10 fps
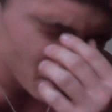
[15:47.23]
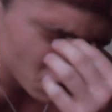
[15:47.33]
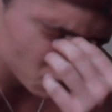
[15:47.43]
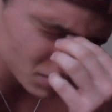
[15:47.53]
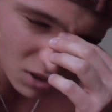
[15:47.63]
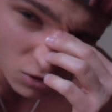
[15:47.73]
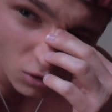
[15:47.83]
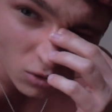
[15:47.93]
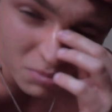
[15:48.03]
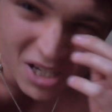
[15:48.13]
pas combien de
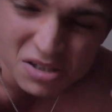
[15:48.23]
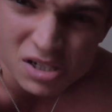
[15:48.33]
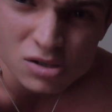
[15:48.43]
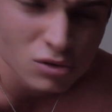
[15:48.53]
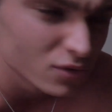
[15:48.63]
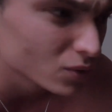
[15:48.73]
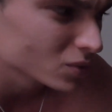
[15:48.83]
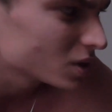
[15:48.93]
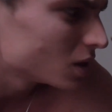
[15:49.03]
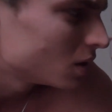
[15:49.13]
secondes, peut-être 10 de
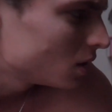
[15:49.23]
front là,